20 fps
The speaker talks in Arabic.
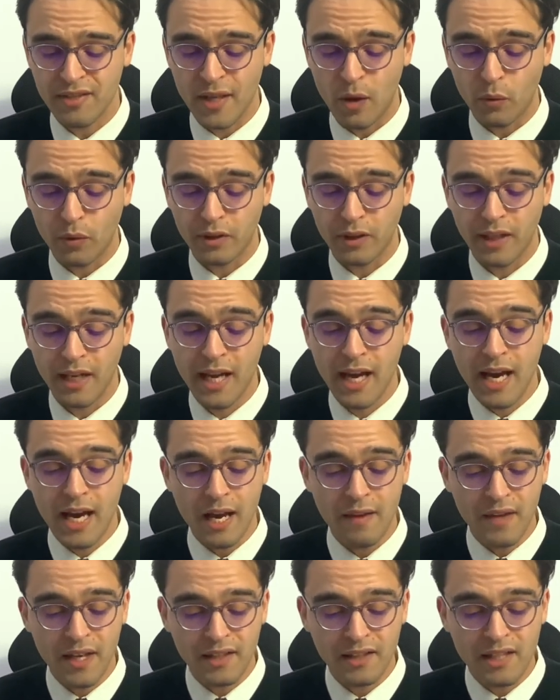صوت
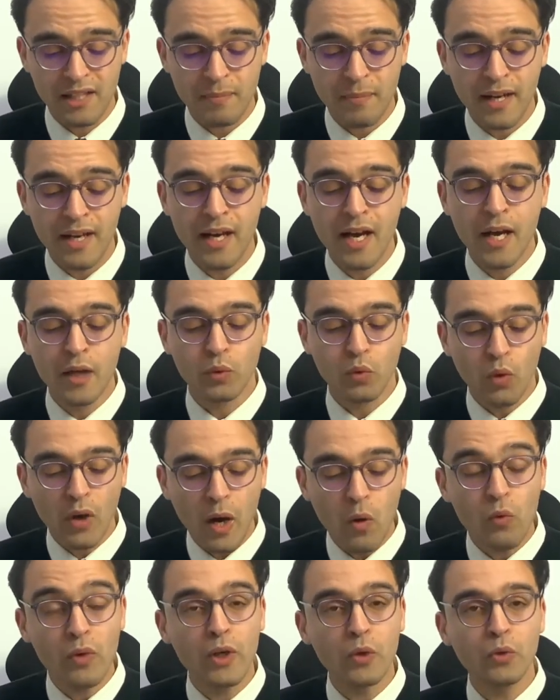هذه النسبة
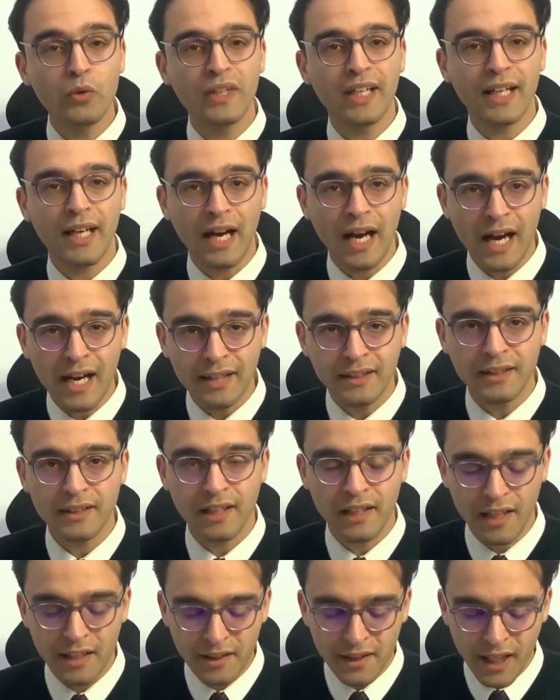تخول إعادة
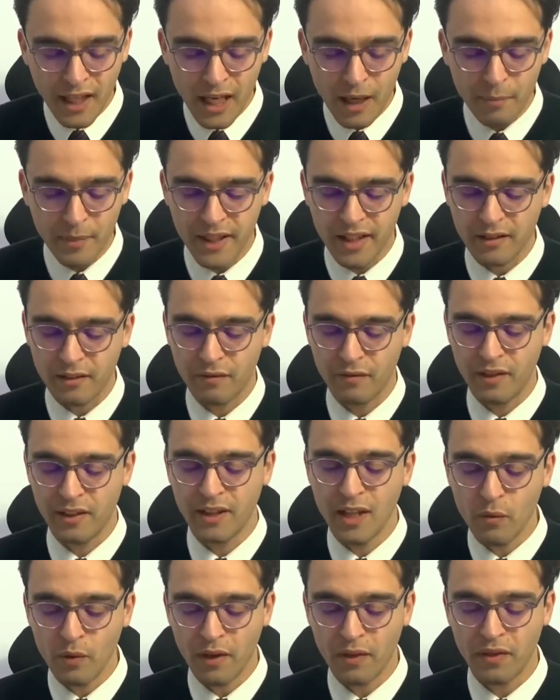الانتخابات في
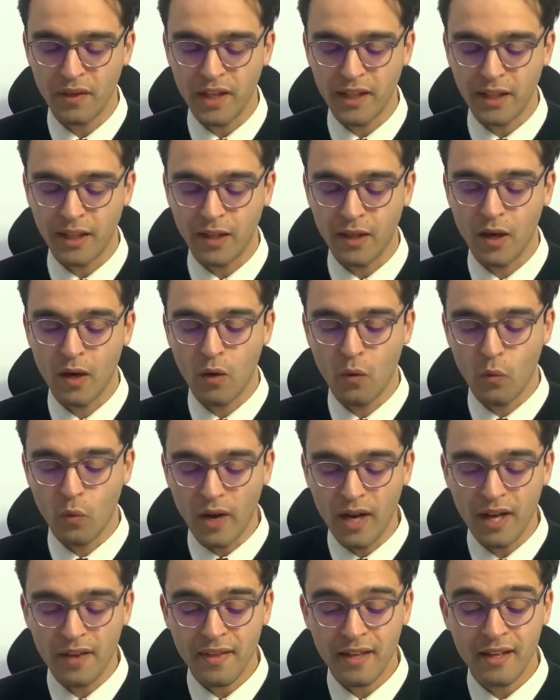الدور الثاني
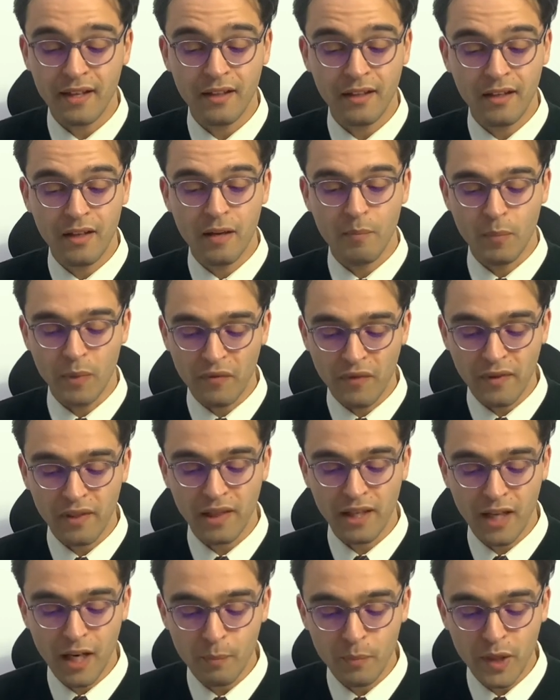وهذا
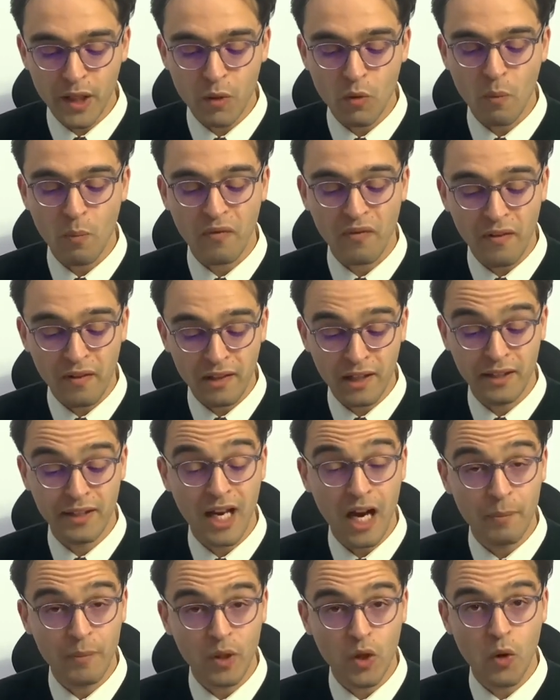بفضل ربي وبفضل
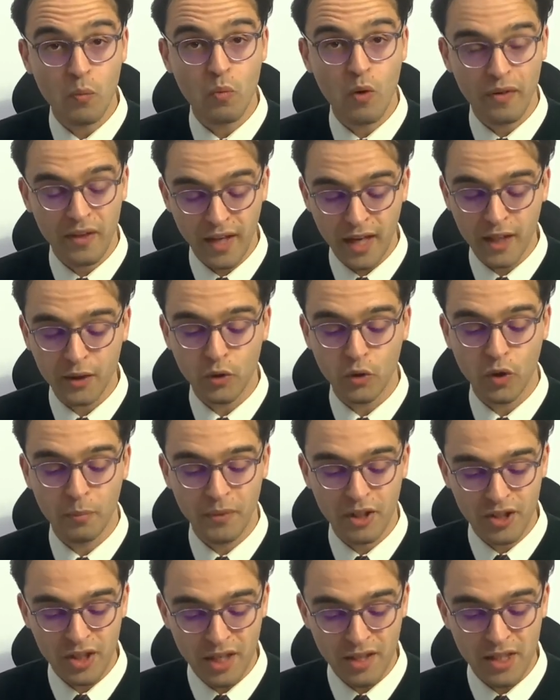دعمكم
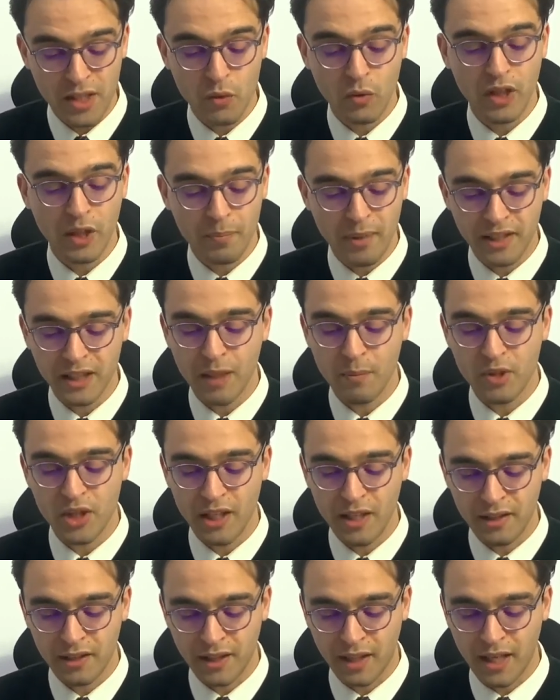وثقتكم لشخصي ولبرنامجي
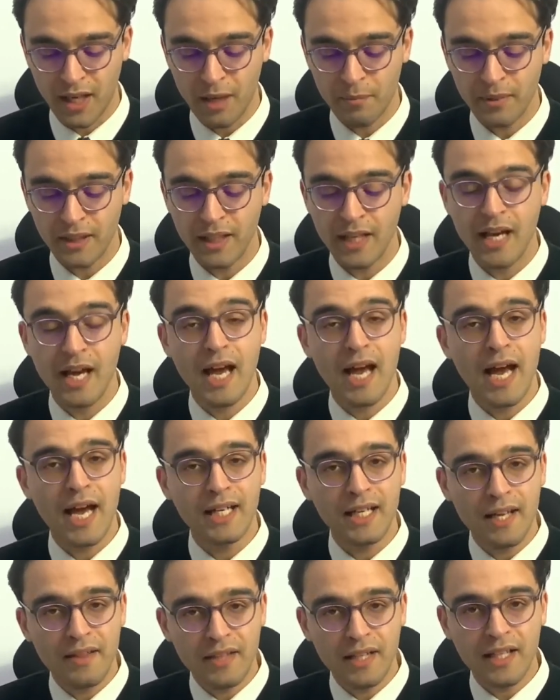الانتخابي
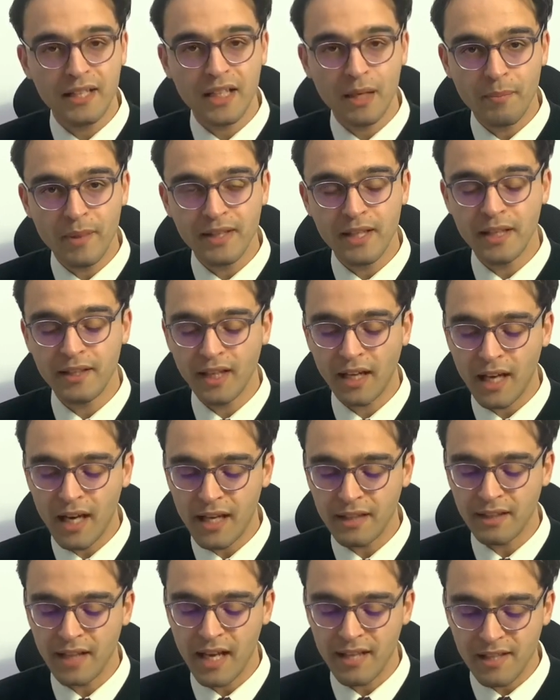الذي يتبنى
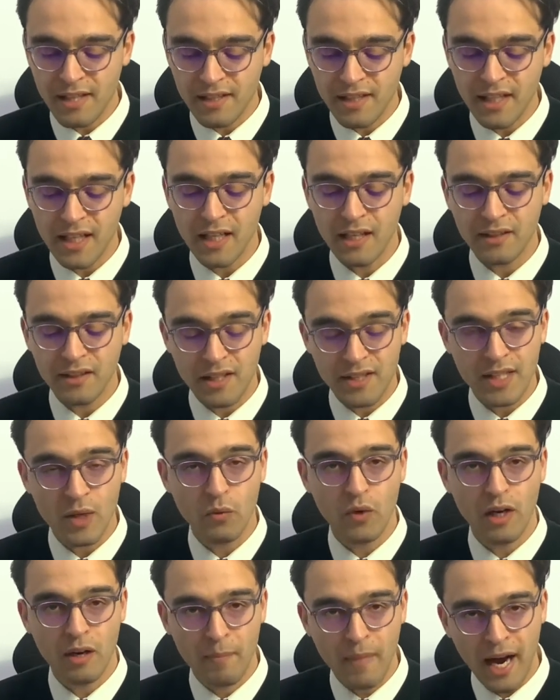نقاط أساسية
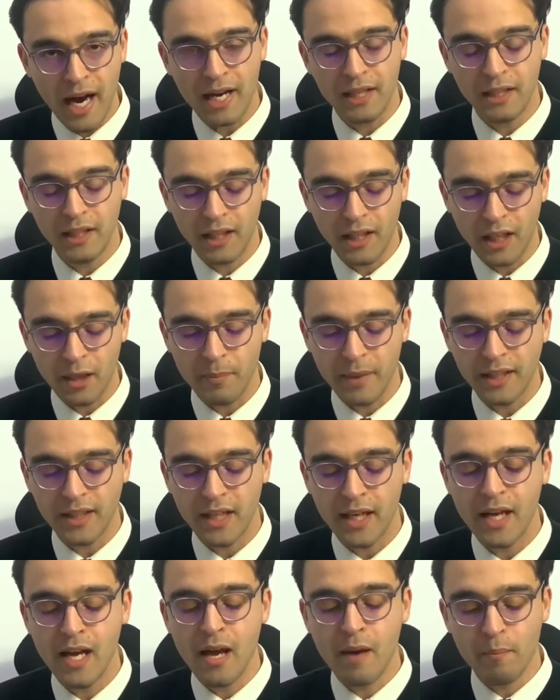للتصور المحلي
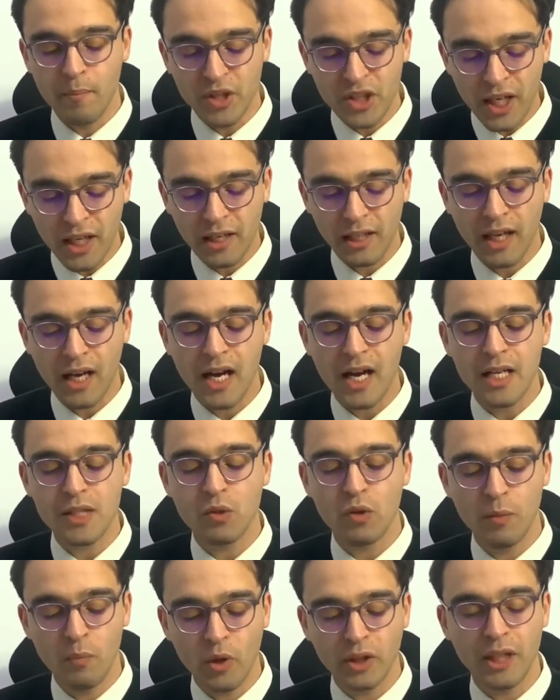للعمادة بشكل
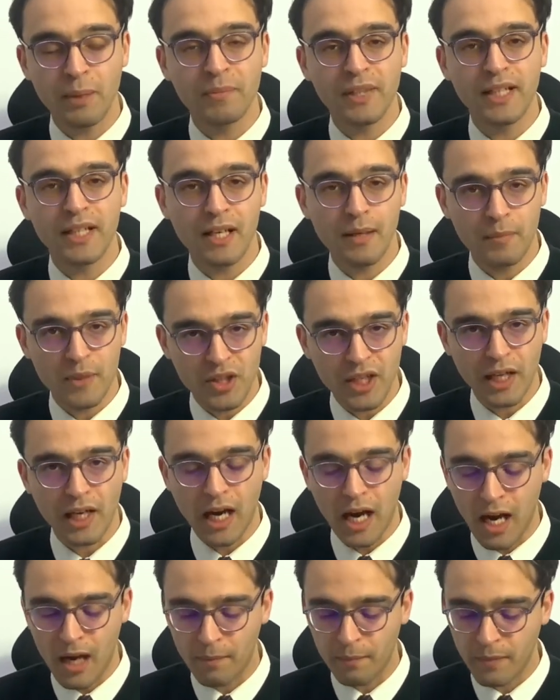خاص والمعتمدية بشكل
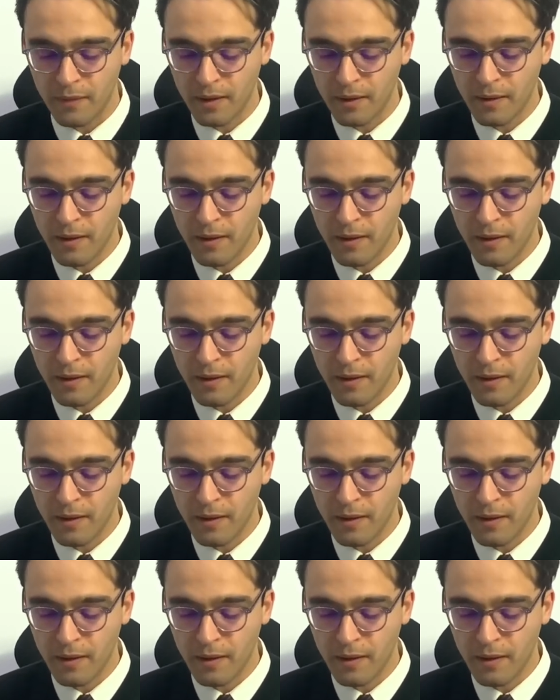عام